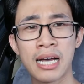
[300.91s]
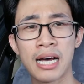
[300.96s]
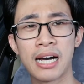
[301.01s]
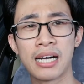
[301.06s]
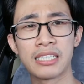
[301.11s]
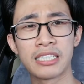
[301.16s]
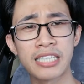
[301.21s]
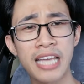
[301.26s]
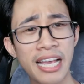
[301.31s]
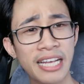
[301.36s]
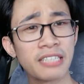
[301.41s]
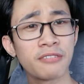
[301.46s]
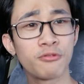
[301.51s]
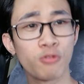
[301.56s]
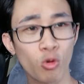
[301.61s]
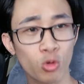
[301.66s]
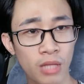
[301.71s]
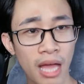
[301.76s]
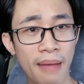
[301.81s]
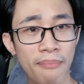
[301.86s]
uh, nhanh
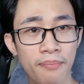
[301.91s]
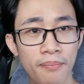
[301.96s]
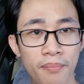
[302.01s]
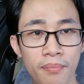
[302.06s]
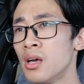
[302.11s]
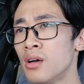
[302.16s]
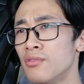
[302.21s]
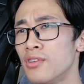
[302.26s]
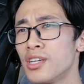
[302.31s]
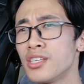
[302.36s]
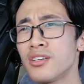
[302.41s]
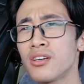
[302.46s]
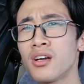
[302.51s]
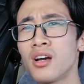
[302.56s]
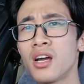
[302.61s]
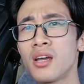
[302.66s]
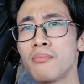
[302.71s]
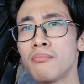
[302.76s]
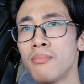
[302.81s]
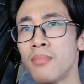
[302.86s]
phủ tẹp với
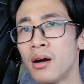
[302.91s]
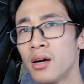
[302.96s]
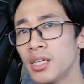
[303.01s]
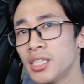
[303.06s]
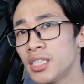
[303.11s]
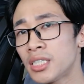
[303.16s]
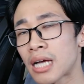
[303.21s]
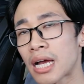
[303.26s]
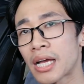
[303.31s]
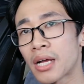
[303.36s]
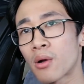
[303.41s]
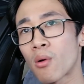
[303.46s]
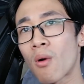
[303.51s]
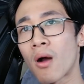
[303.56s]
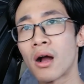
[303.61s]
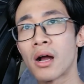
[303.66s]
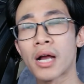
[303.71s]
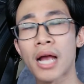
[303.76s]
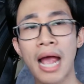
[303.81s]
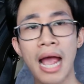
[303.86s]
những người mới chạy
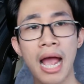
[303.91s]
quảng